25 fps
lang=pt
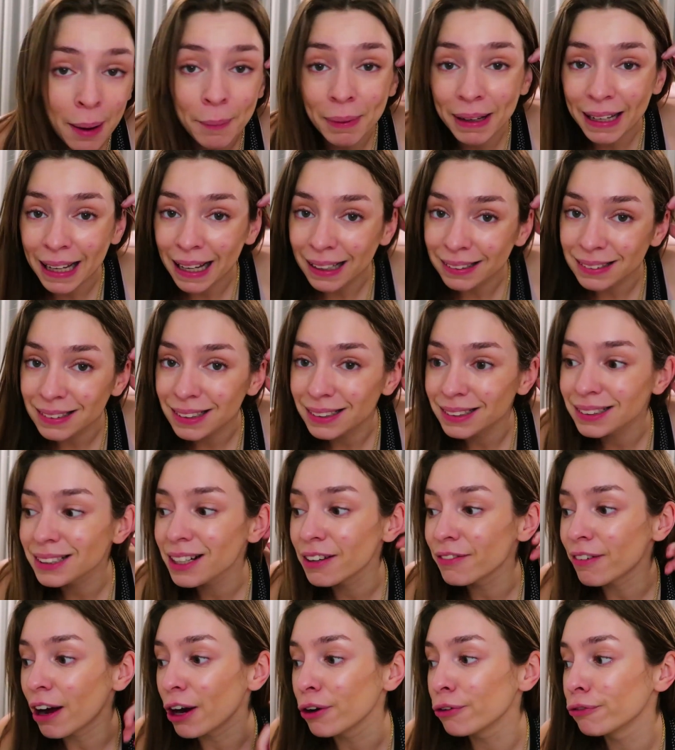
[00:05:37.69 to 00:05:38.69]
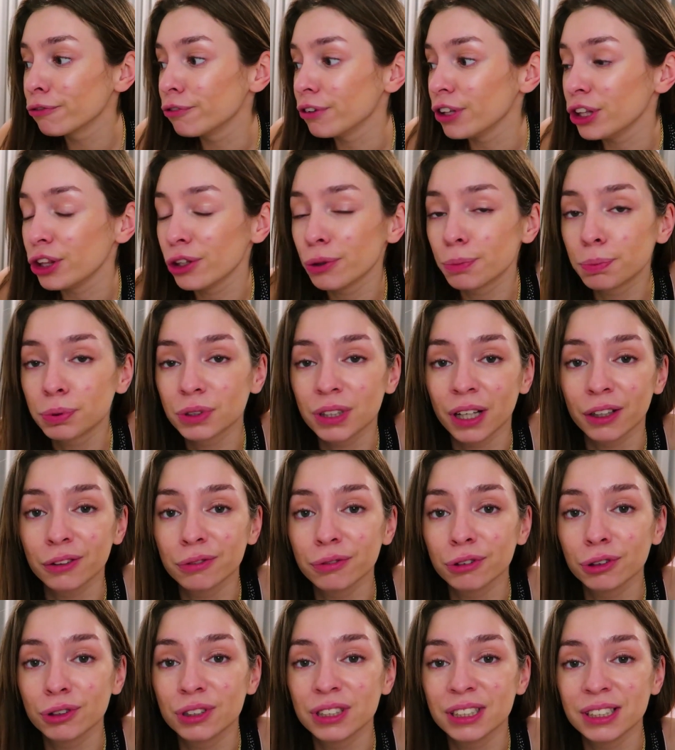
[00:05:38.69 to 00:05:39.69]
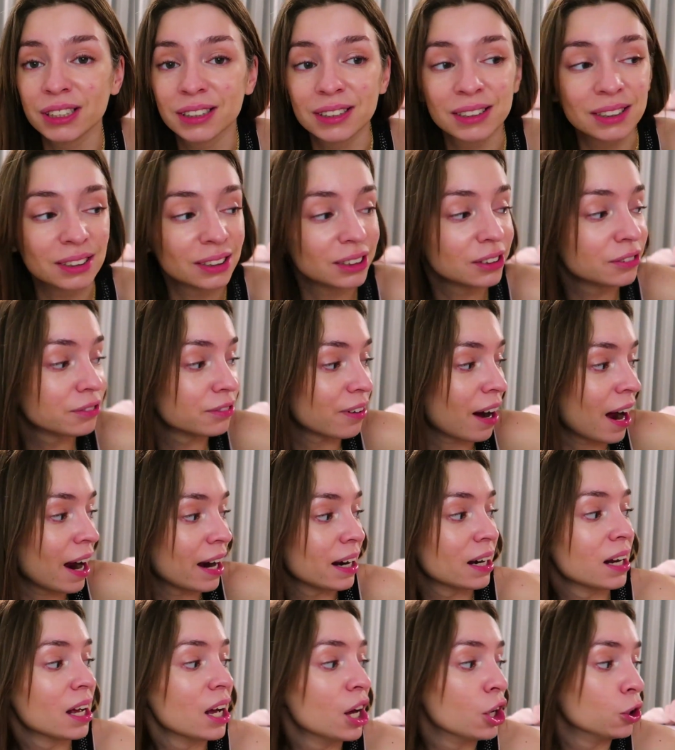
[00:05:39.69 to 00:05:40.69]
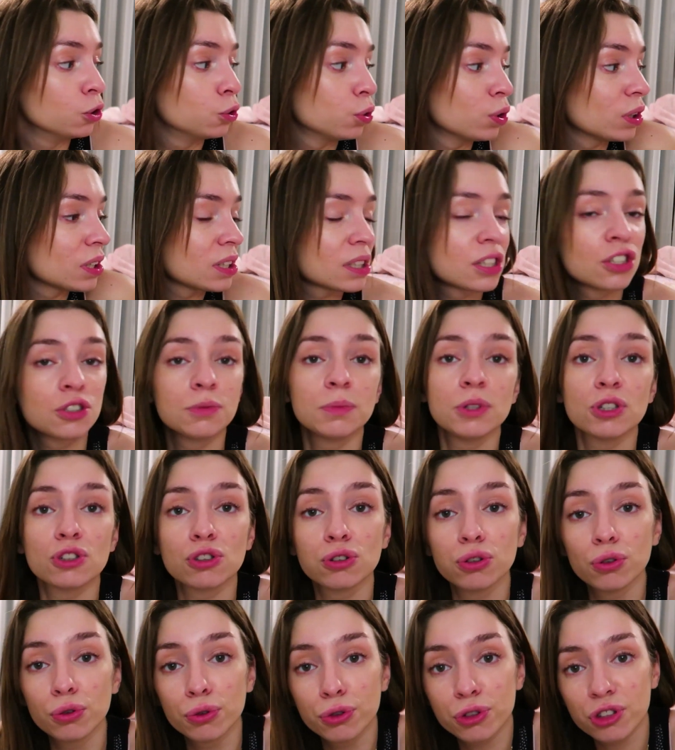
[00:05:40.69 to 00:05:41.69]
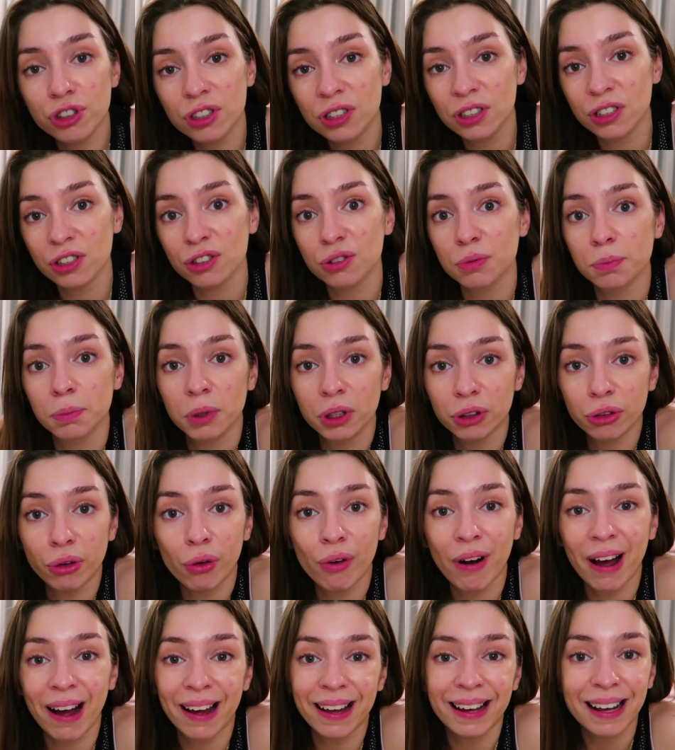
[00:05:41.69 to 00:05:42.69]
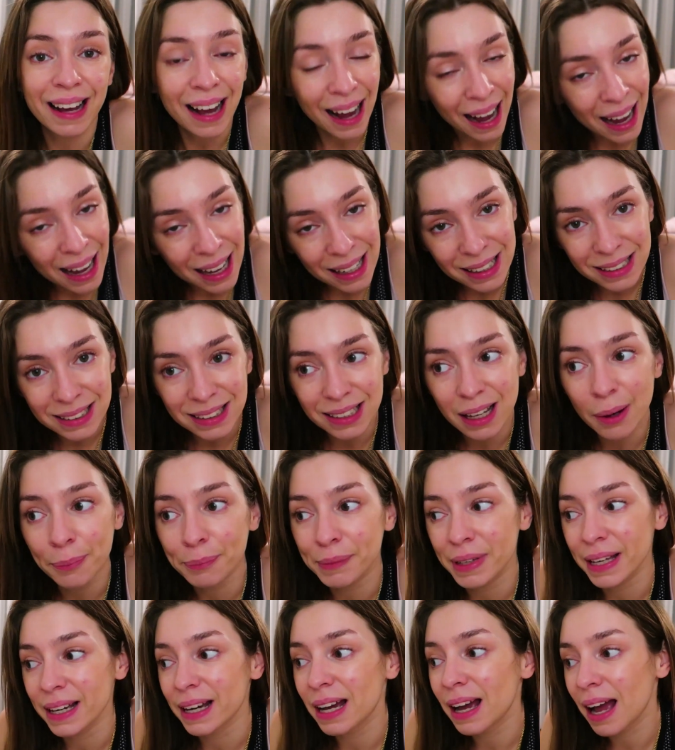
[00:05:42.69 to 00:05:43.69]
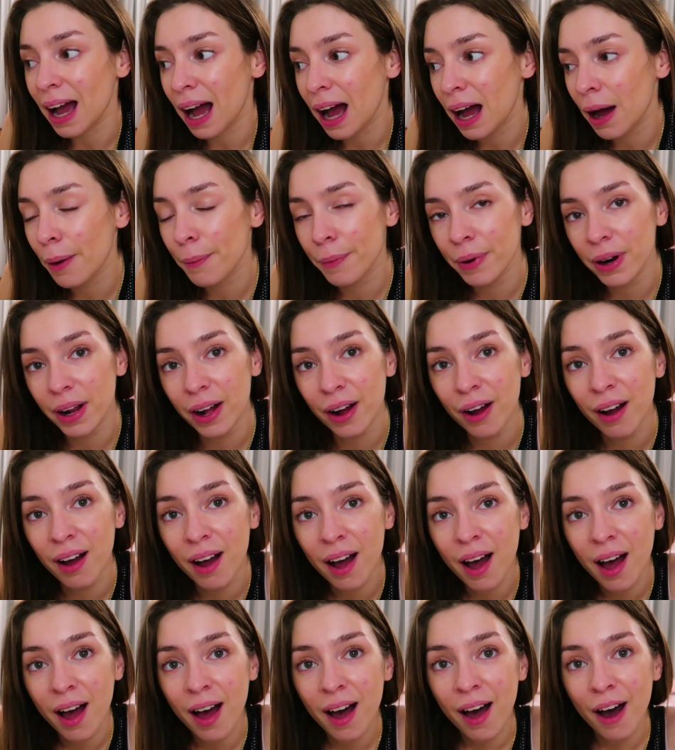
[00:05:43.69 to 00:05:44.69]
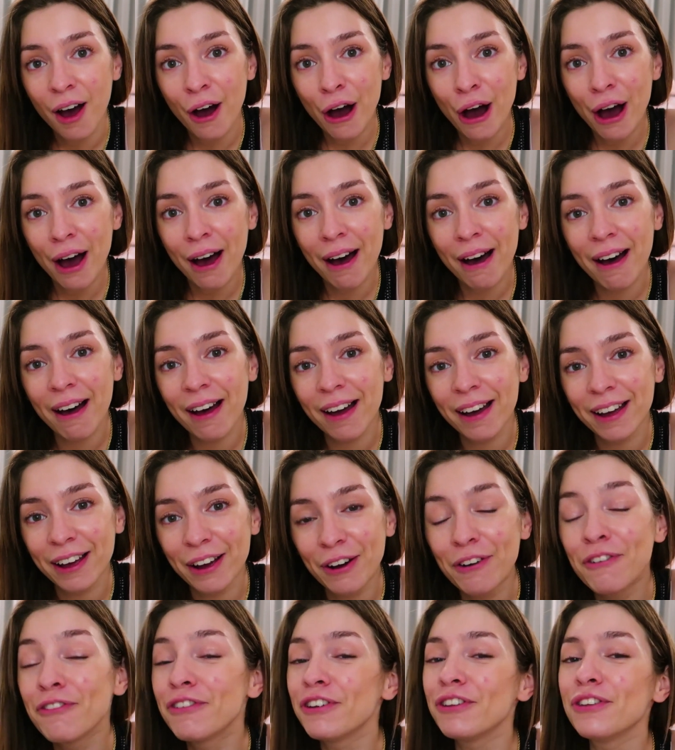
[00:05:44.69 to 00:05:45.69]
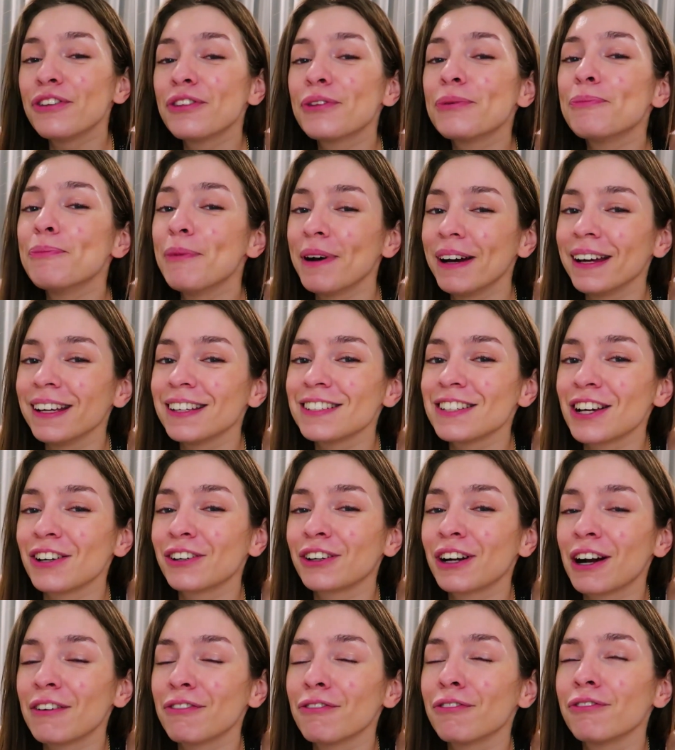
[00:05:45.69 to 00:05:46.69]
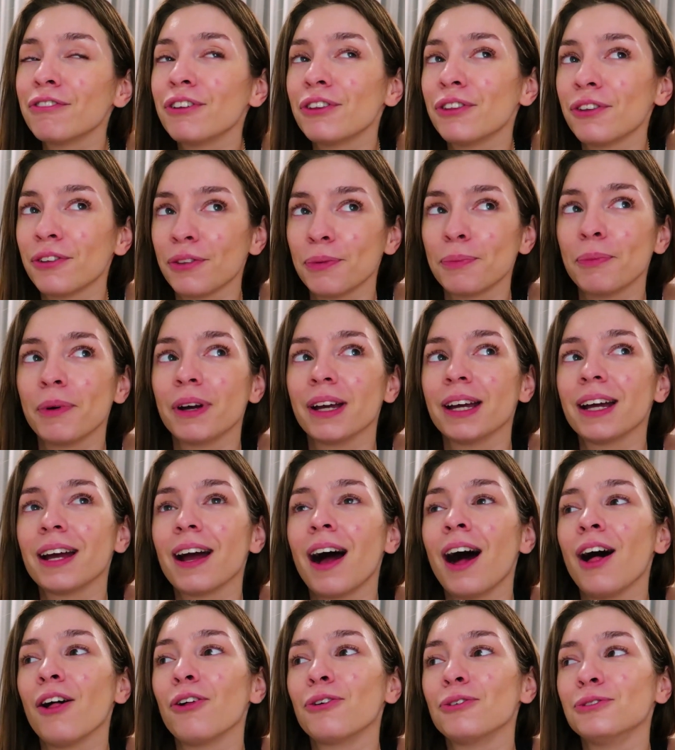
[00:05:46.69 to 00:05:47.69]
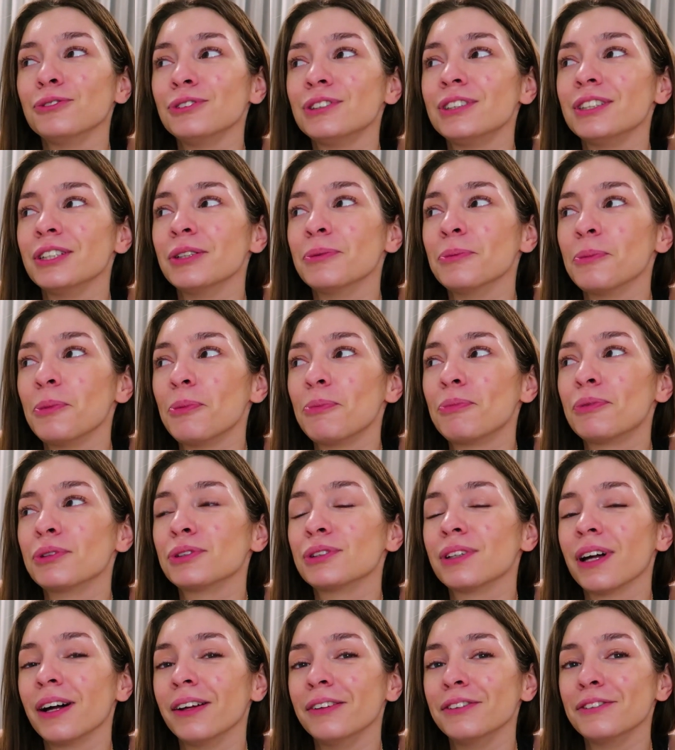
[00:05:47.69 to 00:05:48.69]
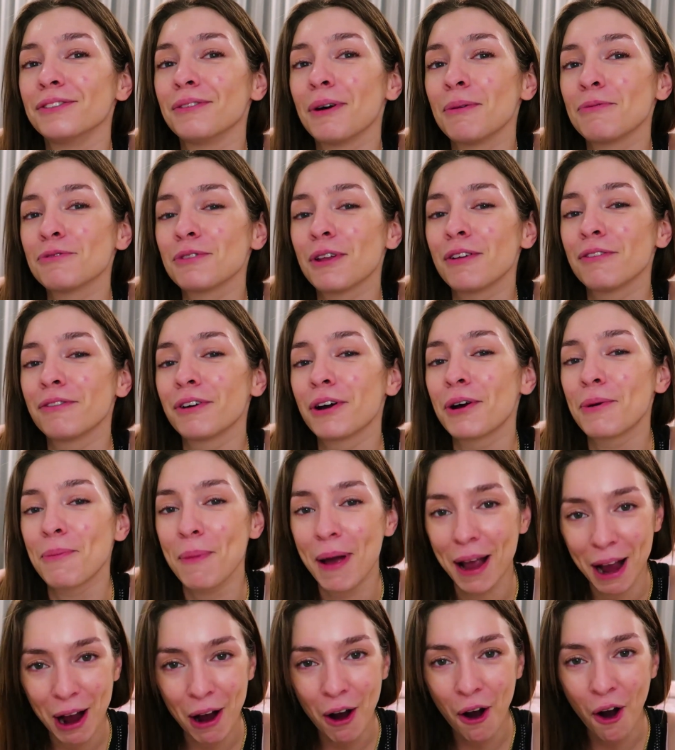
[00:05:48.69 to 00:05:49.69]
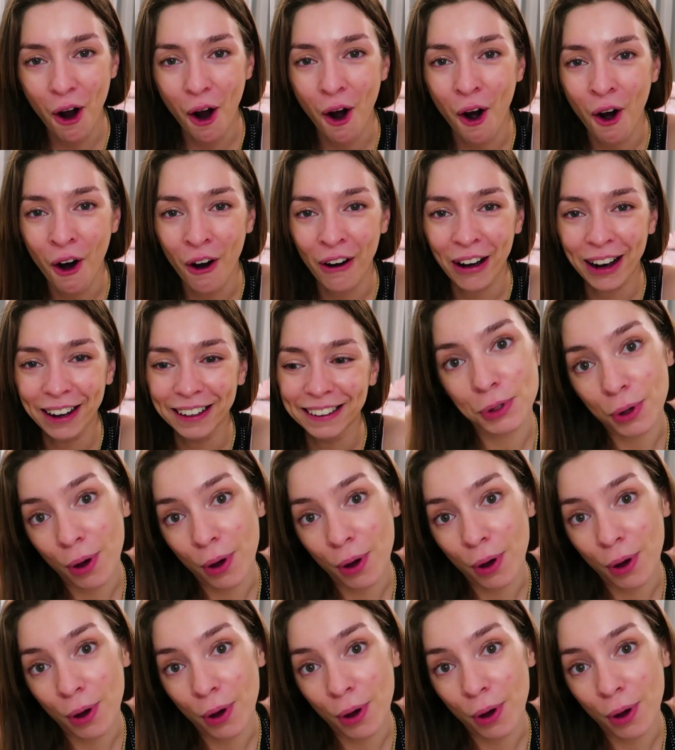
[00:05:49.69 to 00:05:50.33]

Amanhã tenho de gravar um vídeo, portanto vou ter de levar todas as minhas luzes que neste momento estão cá em casa, a minha câmera... Ai, um vídeo de make, já não gravo um vídeo de make há algum tempo, portanto vamos lá ver como é que corre.